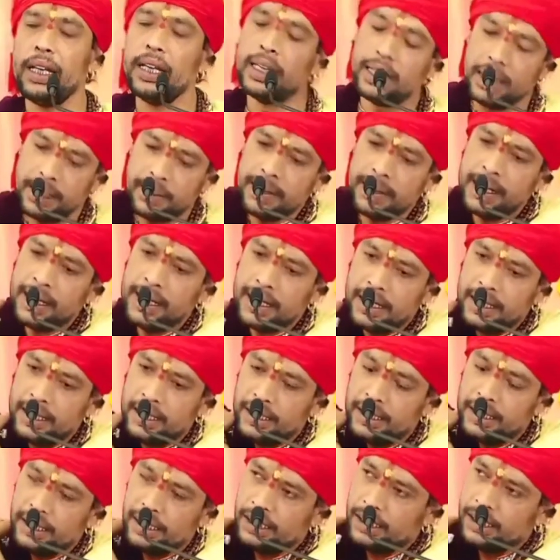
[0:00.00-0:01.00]
एक हमारे
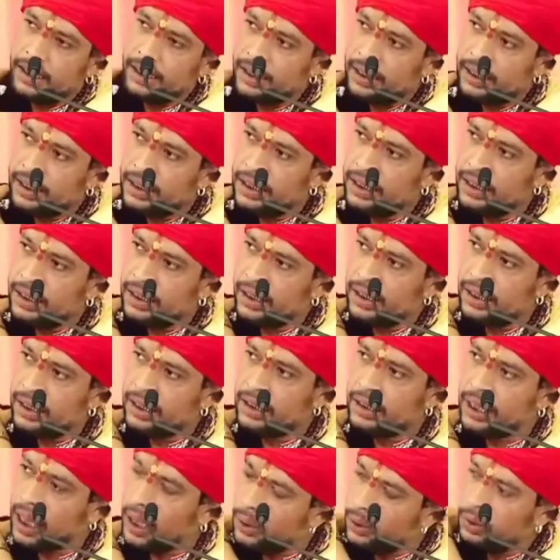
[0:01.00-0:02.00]

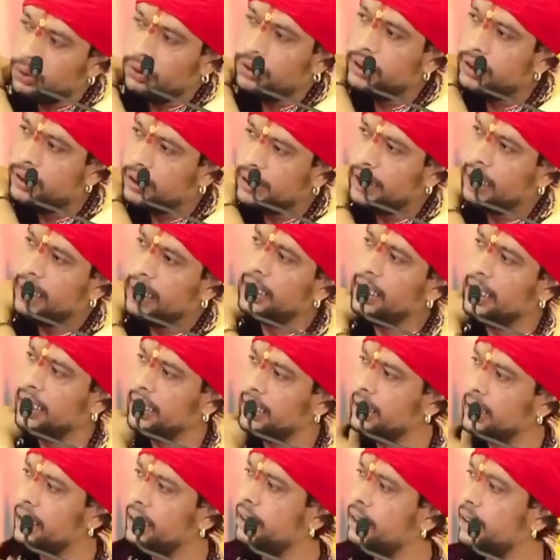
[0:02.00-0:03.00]
ताऊ जी थे
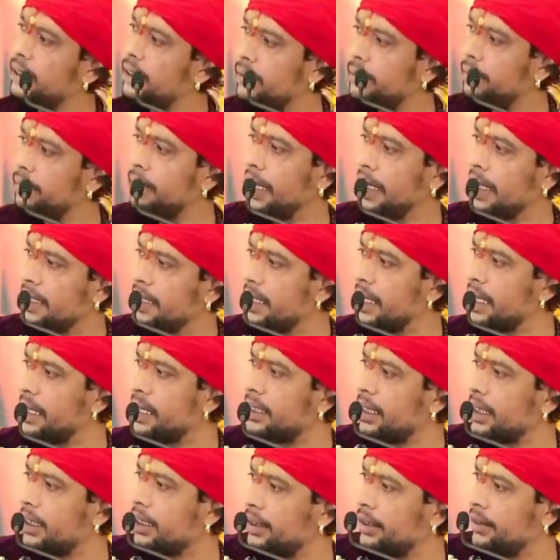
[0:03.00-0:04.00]
बड़े
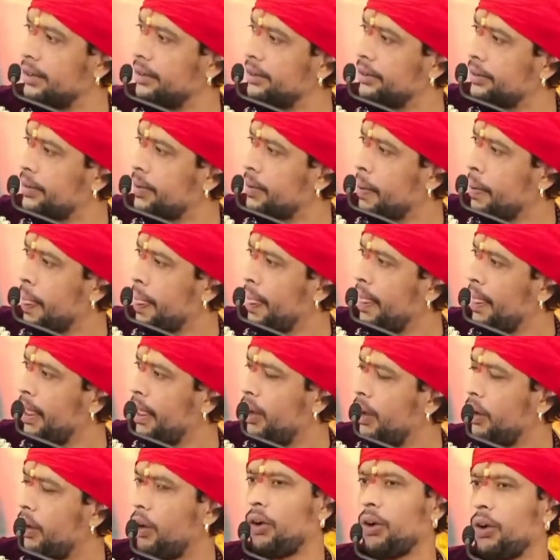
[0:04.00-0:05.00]
चाचा जी
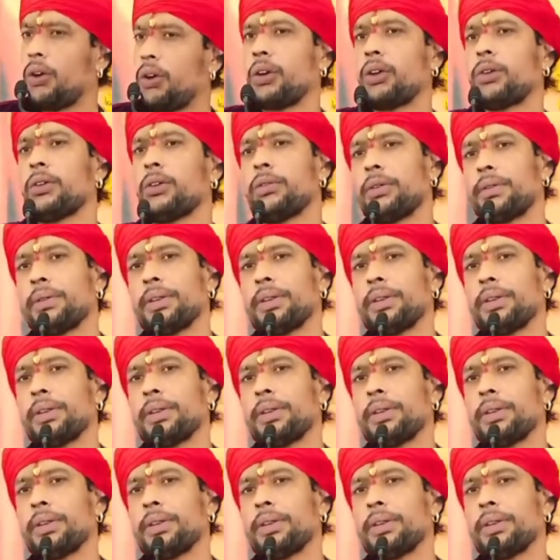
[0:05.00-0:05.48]
और